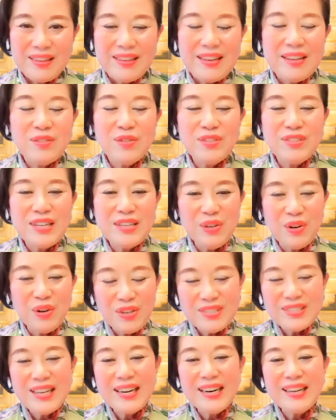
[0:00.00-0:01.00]
でそしてど
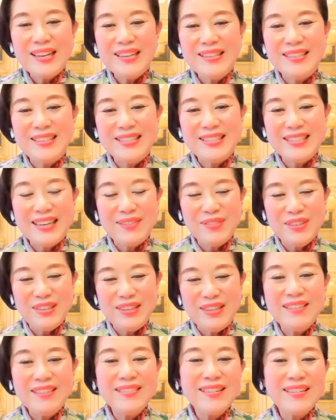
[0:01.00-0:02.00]
うしたらね自信が持
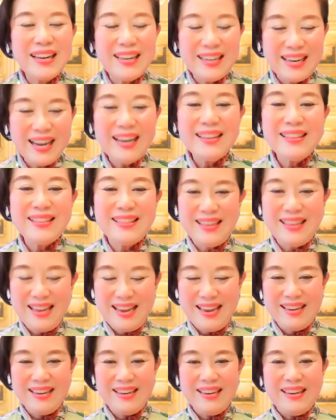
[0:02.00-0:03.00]
てるのかなっ
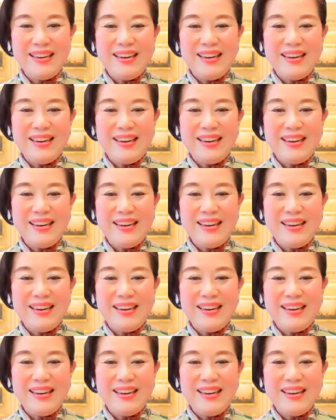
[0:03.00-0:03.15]
て